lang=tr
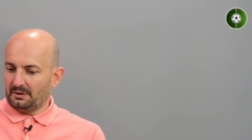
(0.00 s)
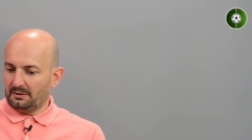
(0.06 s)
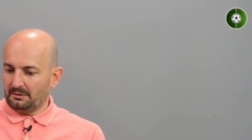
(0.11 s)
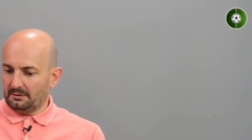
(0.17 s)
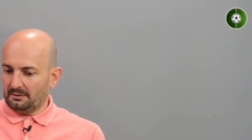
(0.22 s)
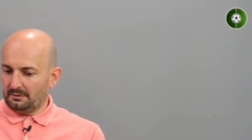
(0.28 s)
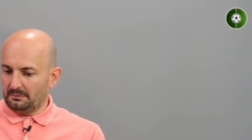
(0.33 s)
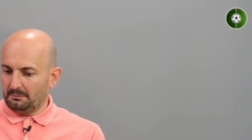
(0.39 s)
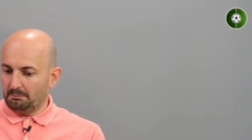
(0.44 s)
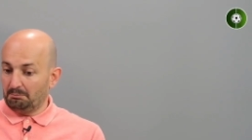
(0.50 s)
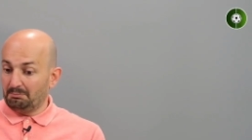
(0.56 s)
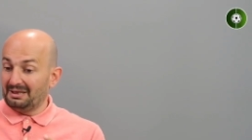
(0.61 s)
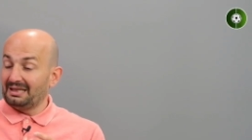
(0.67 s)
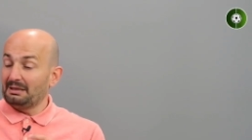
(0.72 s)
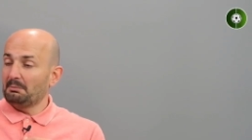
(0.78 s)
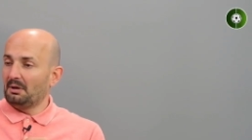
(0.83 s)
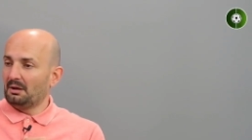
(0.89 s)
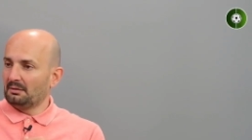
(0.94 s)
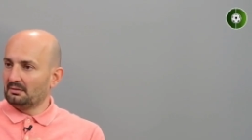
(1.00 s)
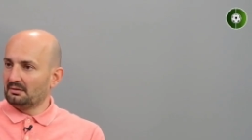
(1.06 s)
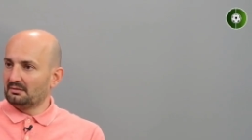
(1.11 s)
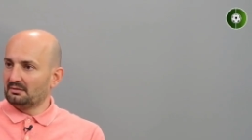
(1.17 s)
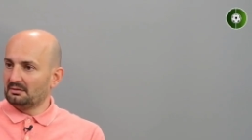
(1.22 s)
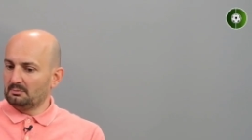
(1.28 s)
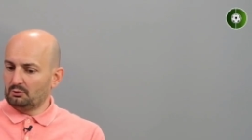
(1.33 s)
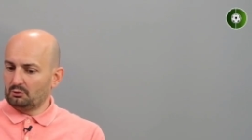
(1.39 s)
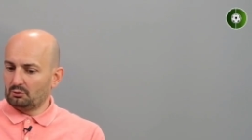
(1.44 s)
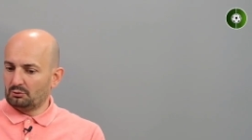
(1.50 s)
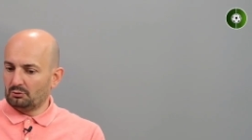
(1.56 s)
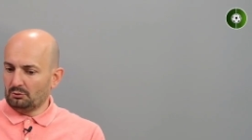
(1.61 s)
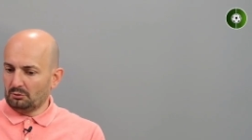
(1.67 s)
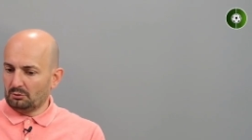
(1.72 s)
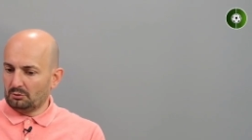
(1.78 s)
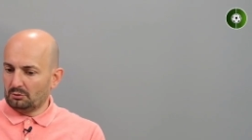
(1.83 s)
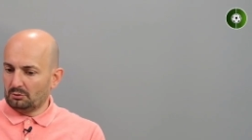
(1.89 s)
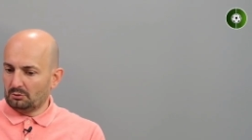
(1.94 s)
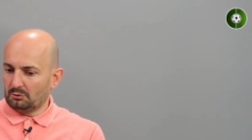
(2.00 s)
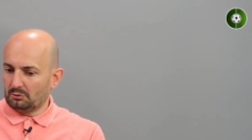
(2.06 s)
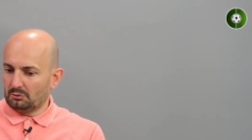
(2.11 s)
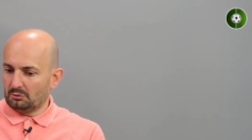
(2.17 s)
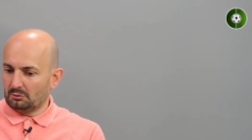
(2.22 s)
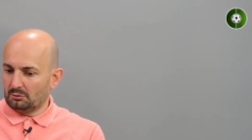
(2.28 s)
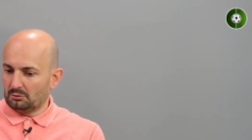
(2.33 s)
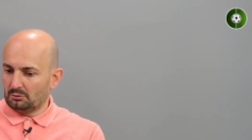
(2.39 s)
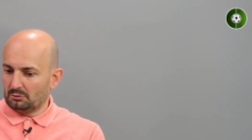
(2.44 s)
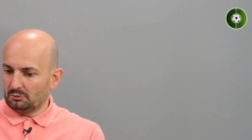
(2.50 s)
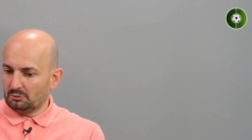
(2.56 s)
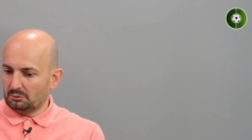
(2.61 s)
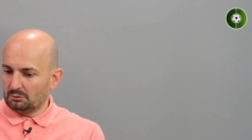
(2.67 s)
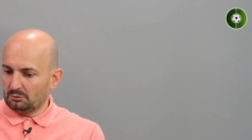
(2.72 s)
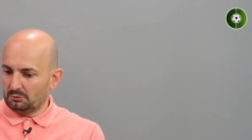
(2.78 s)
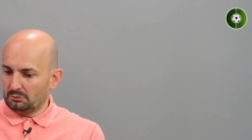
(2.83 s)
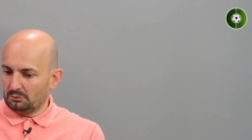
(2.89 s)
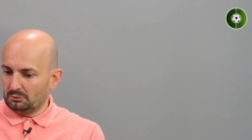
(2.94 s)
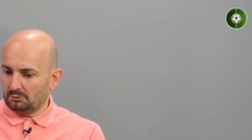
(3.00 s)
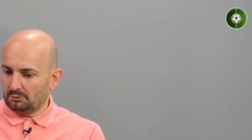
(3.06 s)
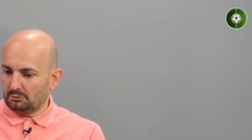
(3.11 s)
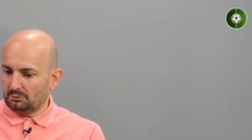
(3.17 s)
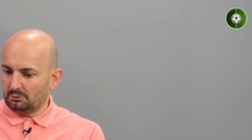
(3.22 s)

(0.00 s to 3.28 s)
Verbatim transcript: E, benim anladığım şu, e,